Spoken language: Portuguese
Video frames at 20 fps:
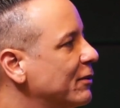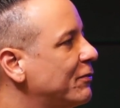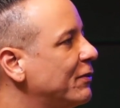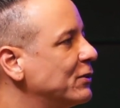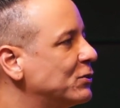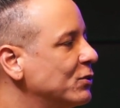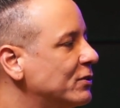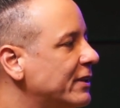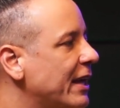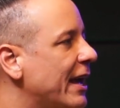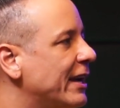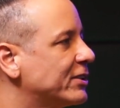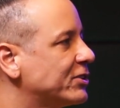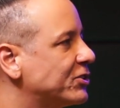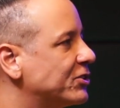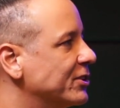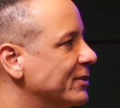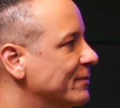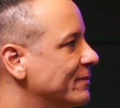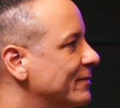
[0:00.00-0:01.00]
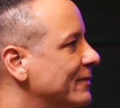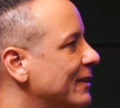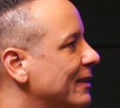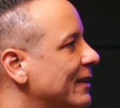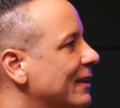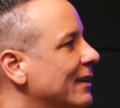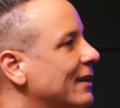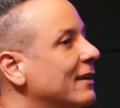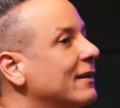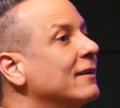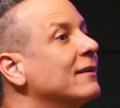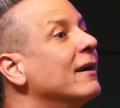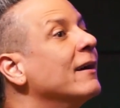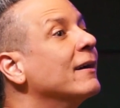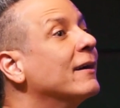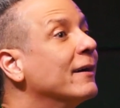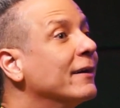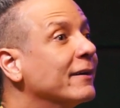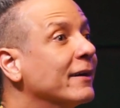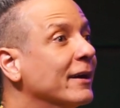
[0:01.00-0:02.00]
E fiz o teste. E
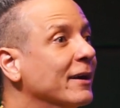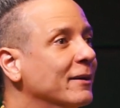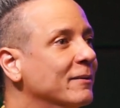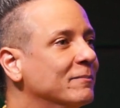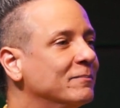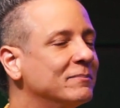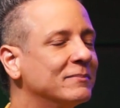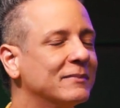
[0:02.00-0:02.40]
aí ganhei.